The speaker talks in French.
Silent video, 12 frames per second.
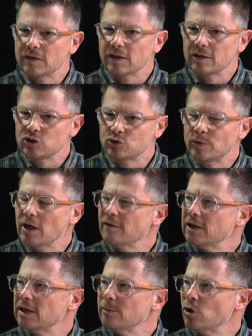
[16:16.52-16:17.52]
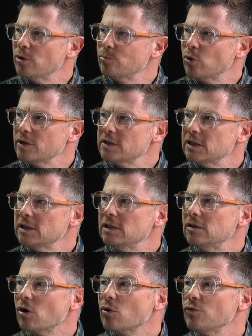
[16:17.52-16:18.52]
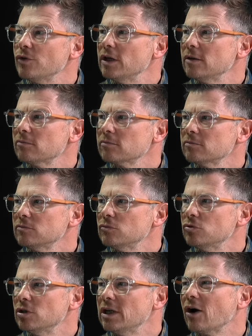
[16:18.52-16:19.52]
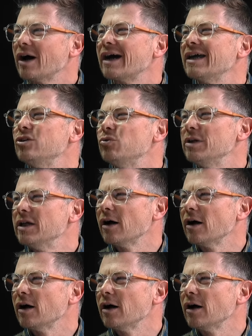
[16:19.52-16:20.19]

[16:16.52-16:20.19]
tu as joué avec les modes pour essayer de l'enlever. Ouais, moi j'ai trouvé,